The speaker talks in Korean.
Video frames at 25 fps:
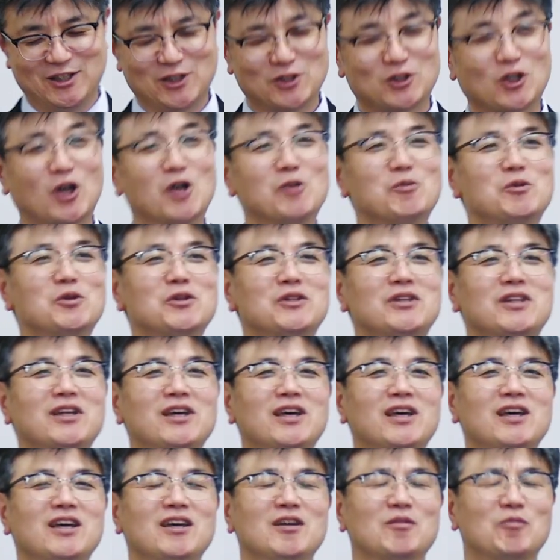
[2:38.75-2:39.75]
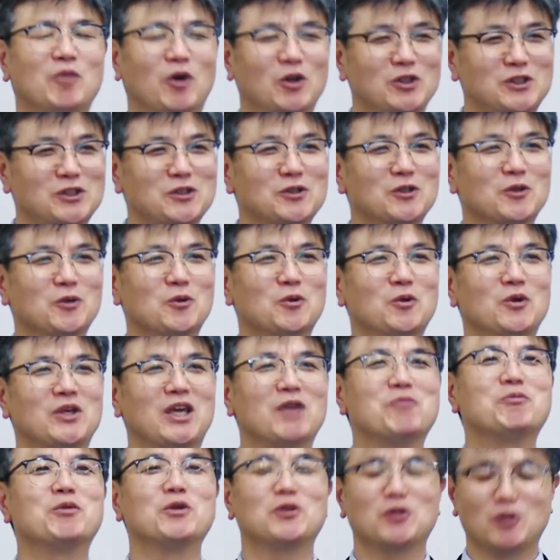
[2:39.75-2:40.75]
젊을 때 멋있었고
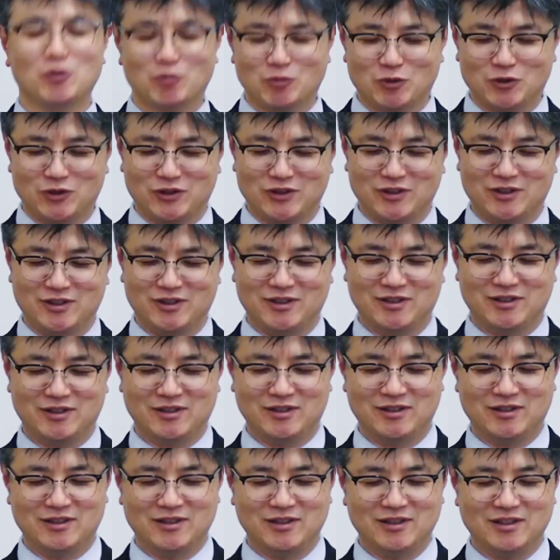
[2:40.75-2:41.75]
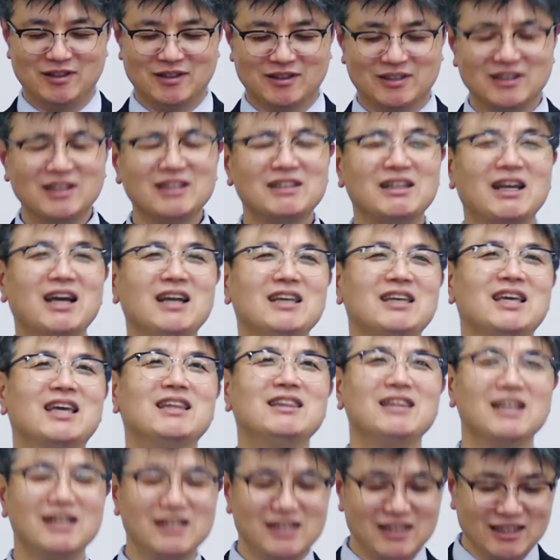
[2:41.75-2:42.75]
예뻤던 분들. 그게 다
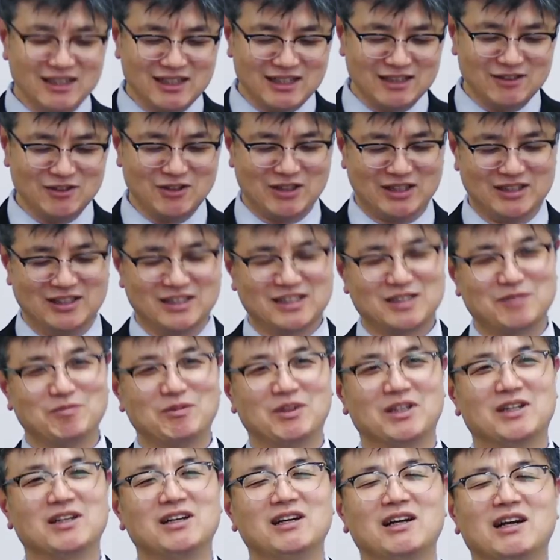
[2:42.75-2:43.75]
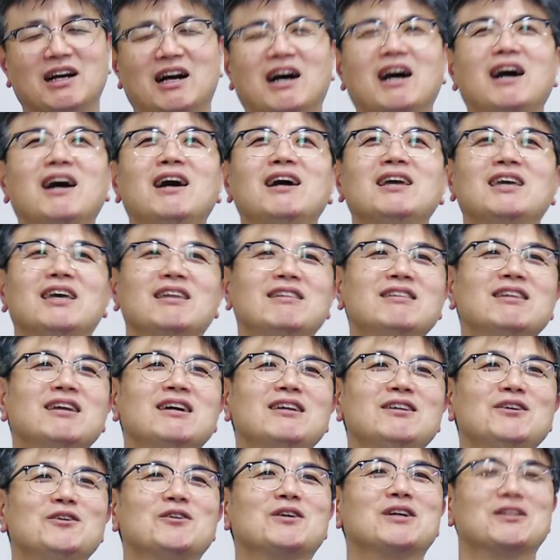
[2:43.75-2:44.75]
옛날 얘기라는 거 아니겠습니까? 아,
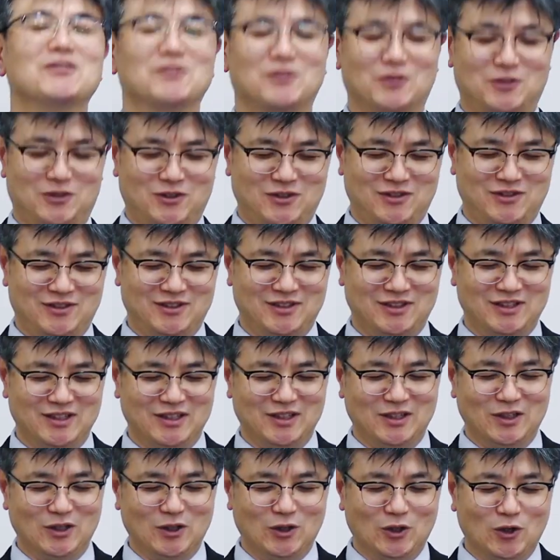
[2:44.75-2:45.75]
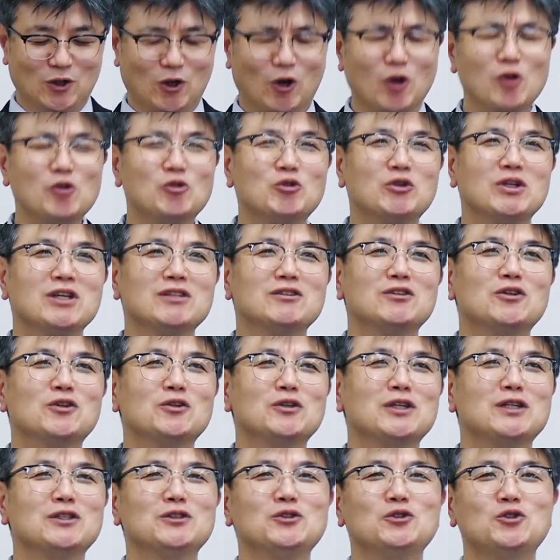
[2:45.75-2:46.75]
옛날이여라는 거죠. 얼굴에
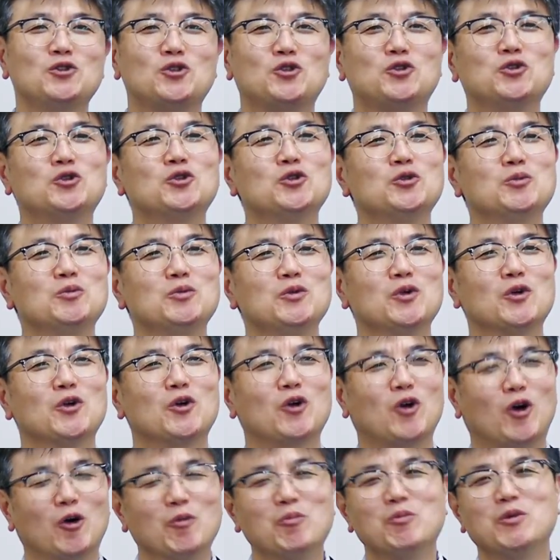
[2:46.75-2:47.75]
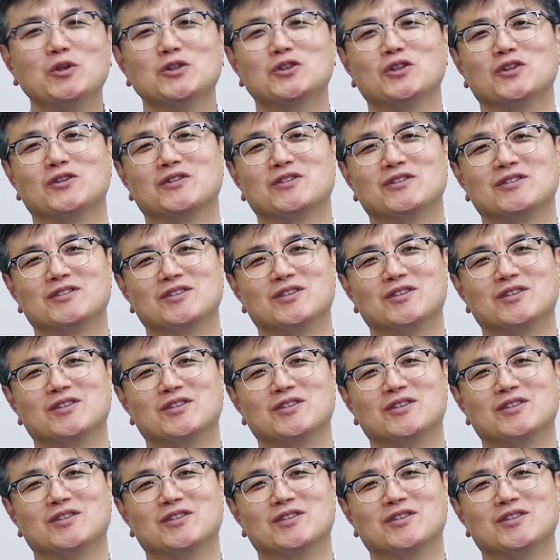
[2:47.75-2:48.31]
늘어나는 주름, 검버섯.